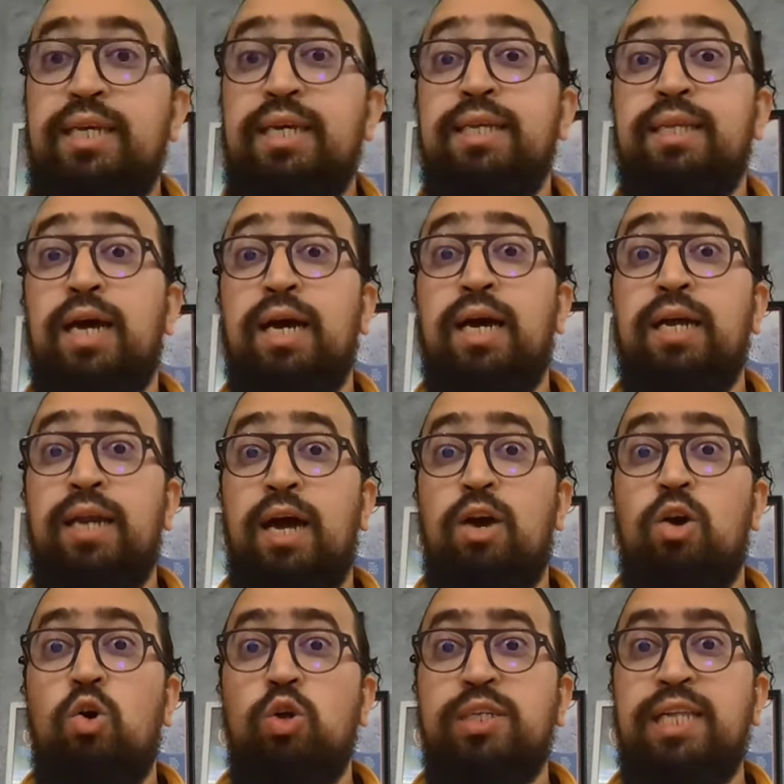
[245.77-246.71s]
في يدق
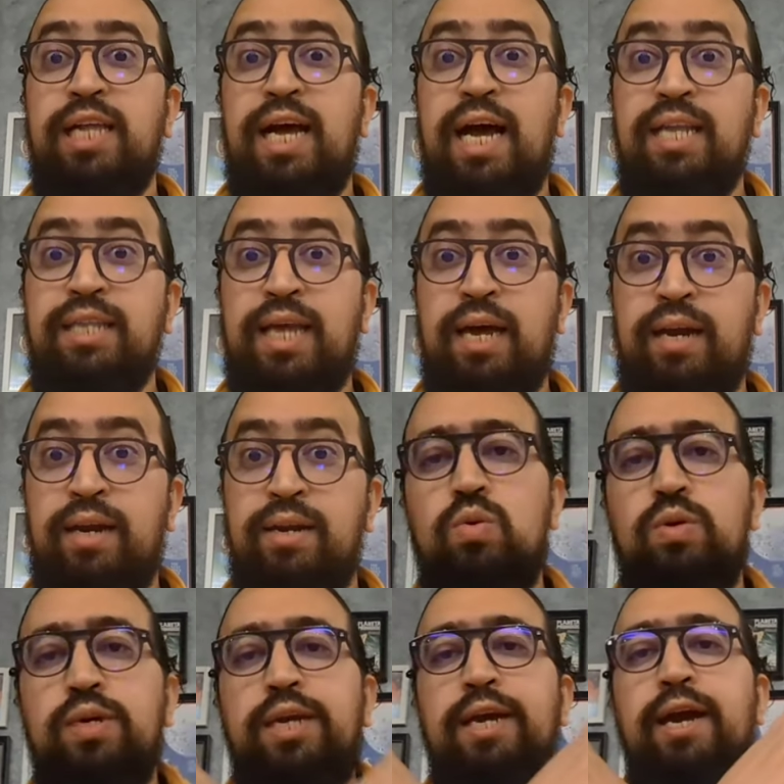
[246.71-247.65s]
ناقوس الخطر
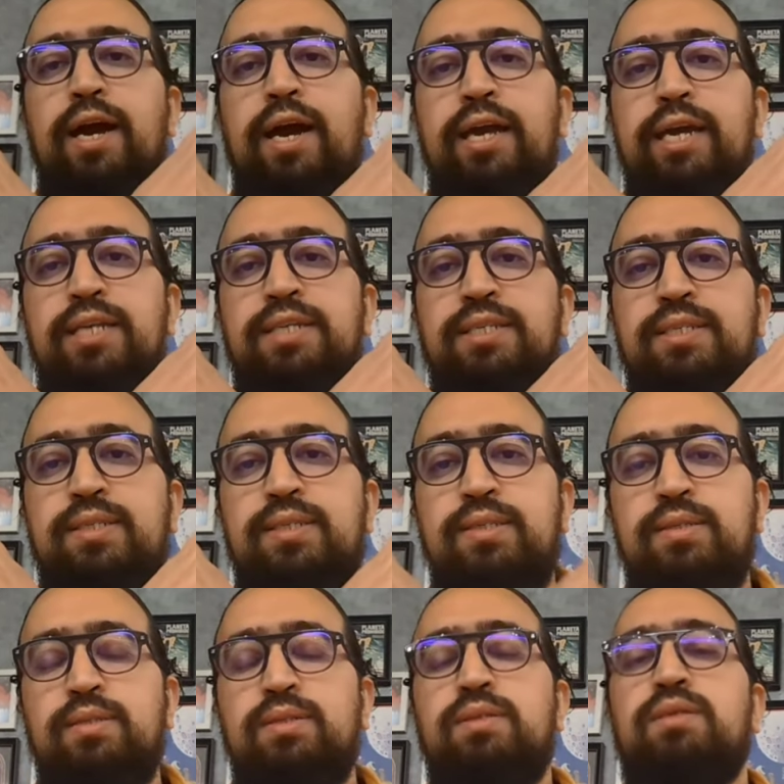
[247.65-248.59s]
ونهاية
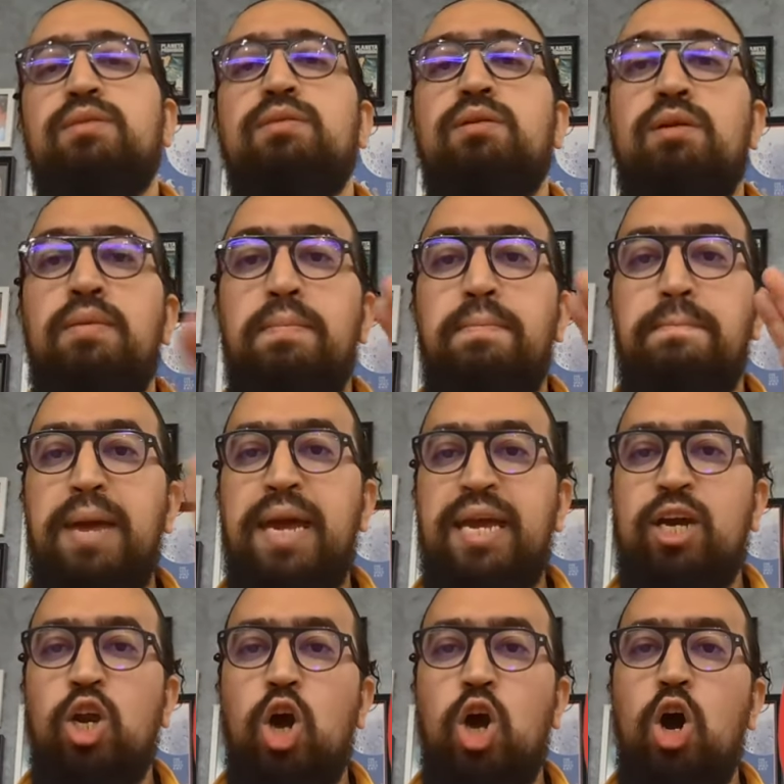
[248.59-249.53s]

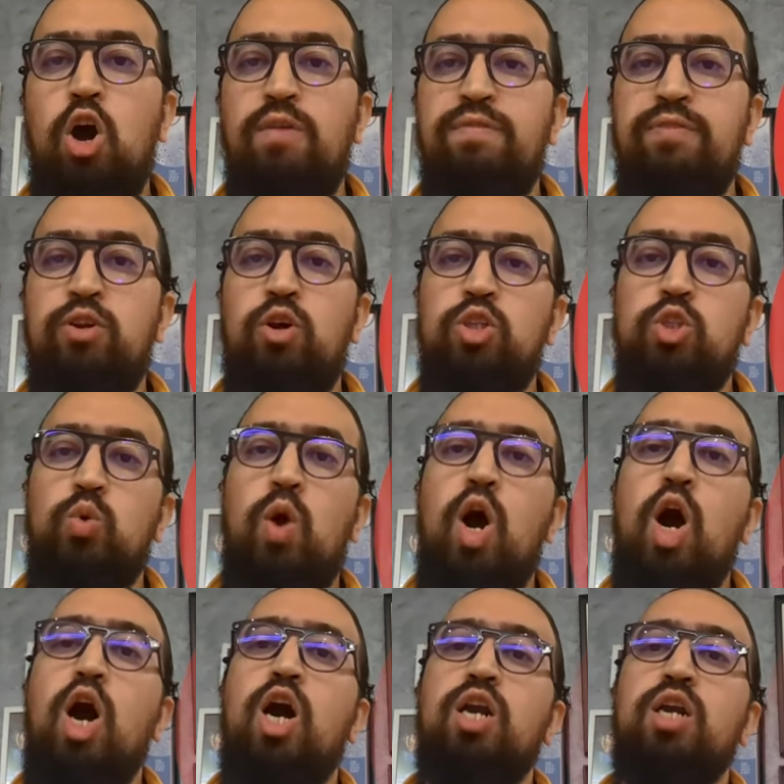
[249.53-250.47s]
ميك لاف نوت
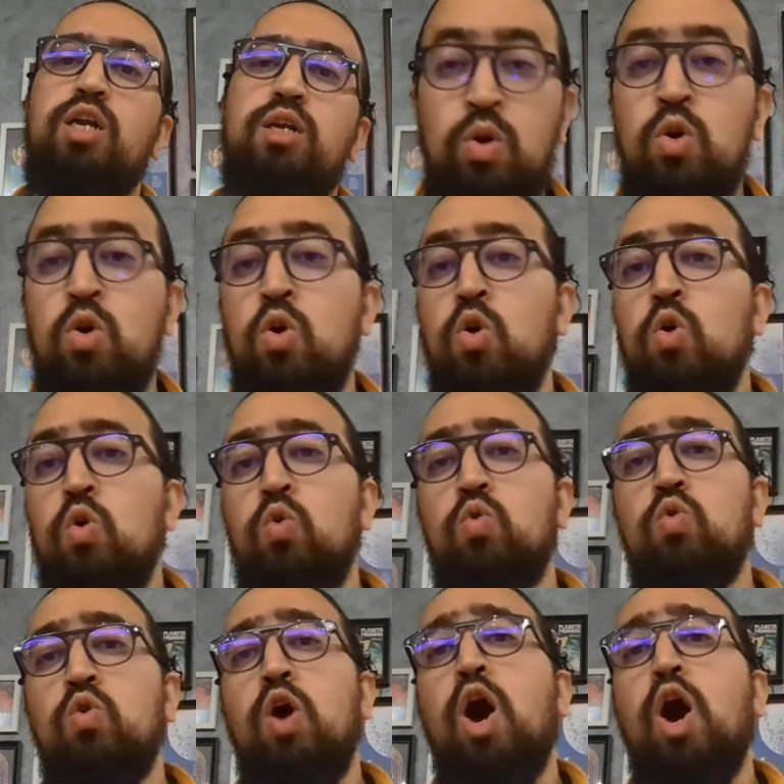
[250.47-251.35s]
وار و